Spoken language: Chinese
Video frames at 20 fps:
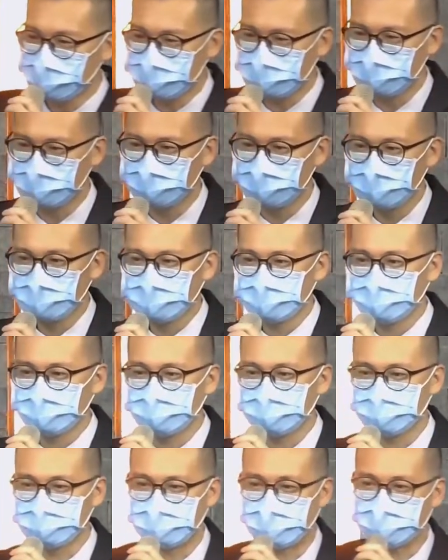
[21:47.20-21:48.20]
是
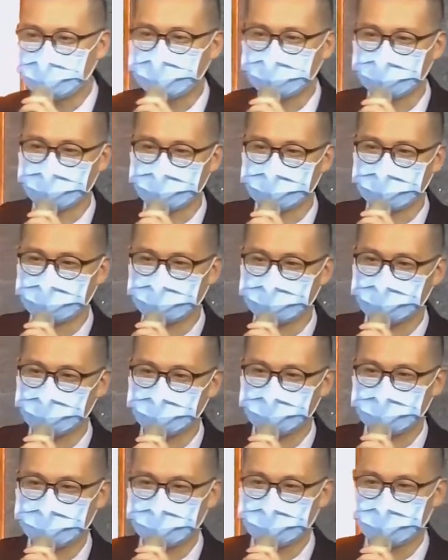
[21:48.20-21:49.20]
马可
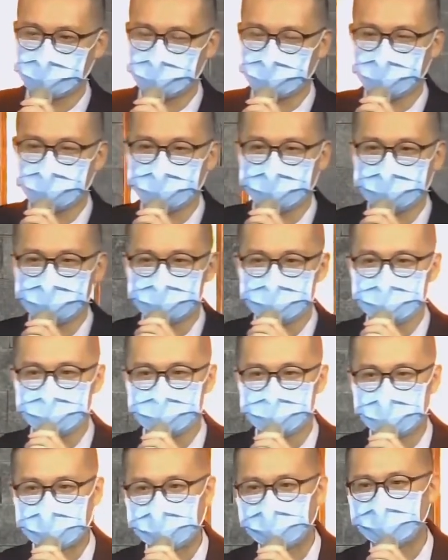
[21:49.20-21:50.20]
跟
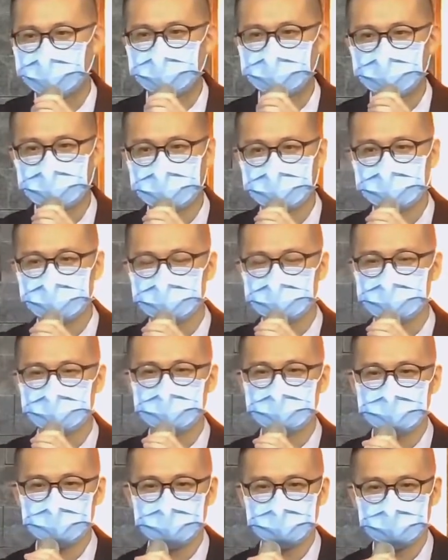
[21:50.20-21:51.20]
巴拿巴一起，
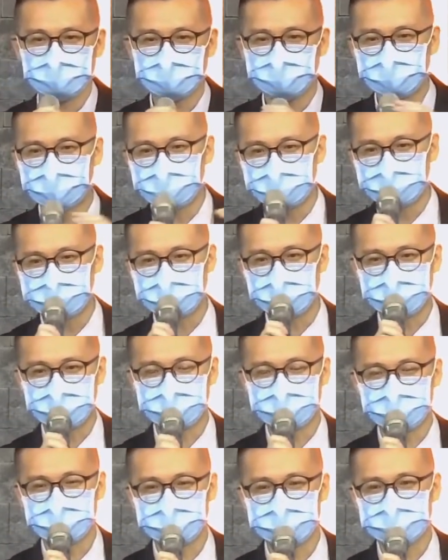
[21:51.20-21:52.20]
然后保
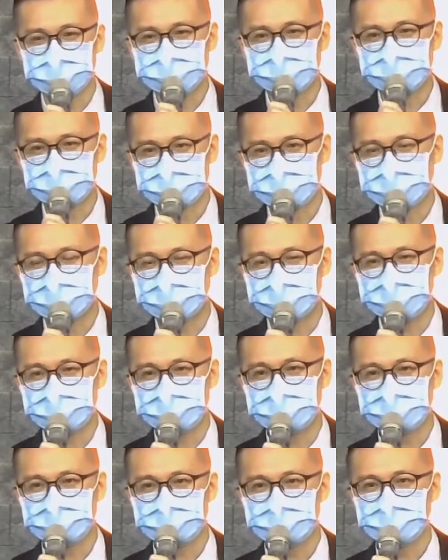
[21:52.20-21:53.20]
罗带着希拉一
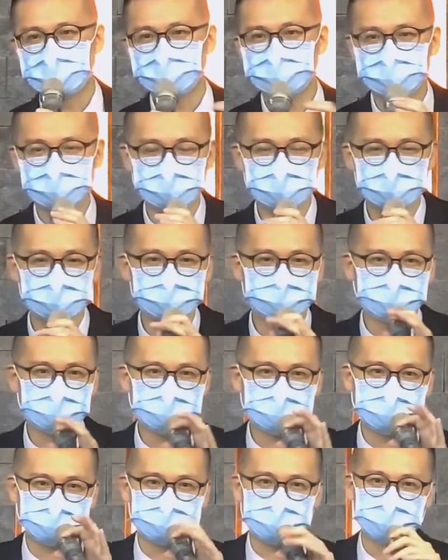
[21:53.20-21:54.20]
起，他们最后是
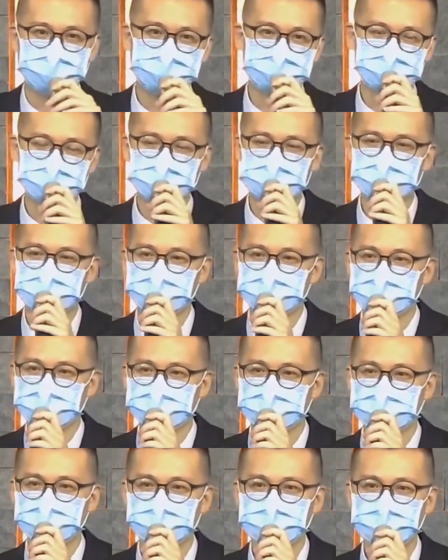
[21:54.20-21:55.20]
分两条路线前
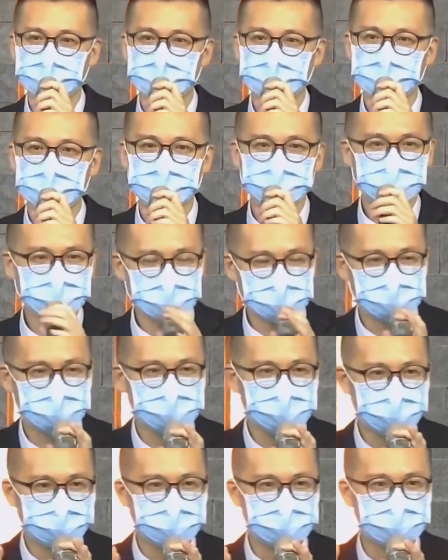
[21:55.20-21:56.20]
进。可是其
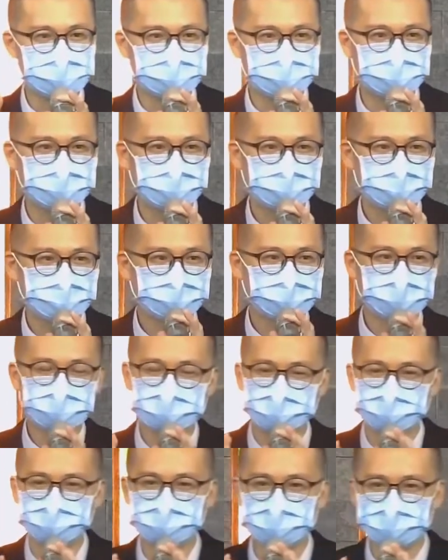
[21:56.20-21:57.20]
实他们是非
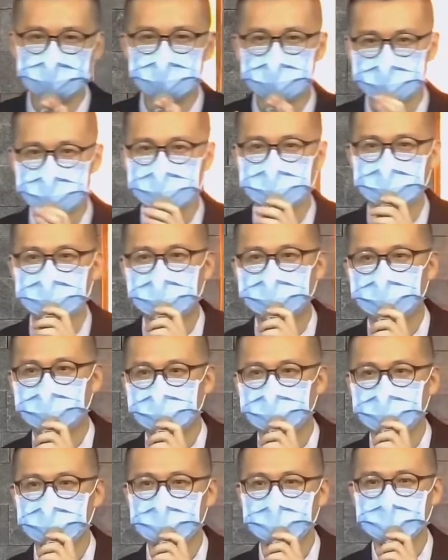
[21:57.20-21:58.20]
常密切的战
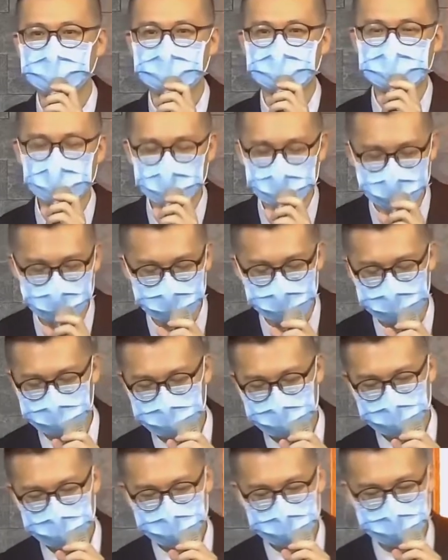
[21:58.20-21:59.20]
友，你想想看哦，
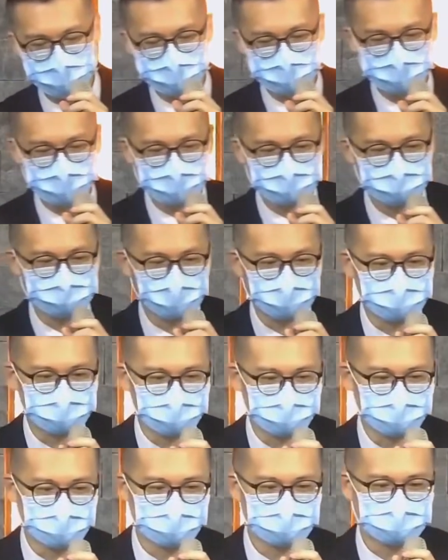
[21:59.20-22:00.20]
保
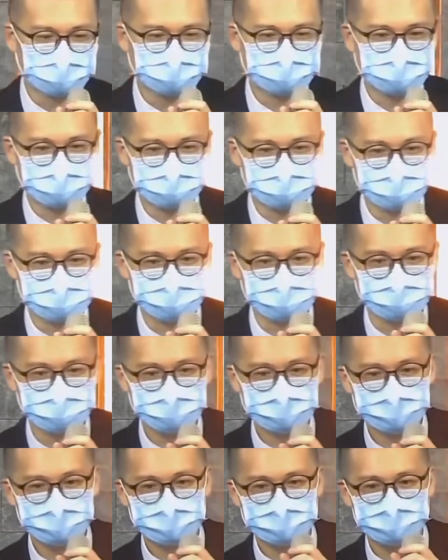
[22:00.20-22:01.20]
罗他当初
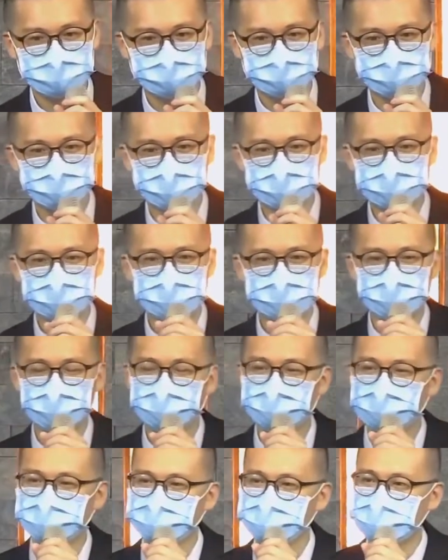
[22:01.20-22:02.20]
不被教会所